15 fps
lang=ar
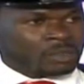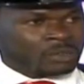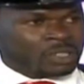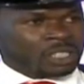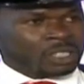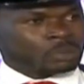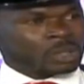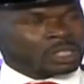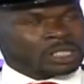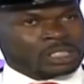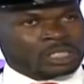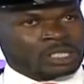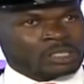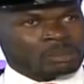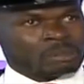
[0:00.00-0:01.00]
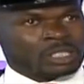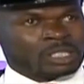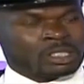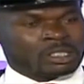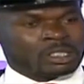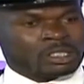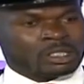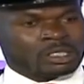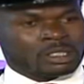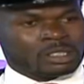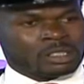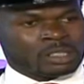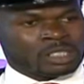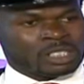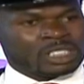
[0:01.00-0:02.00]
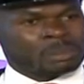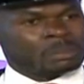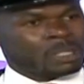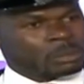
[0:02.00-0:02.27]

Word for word: فنحن مركزين بنسب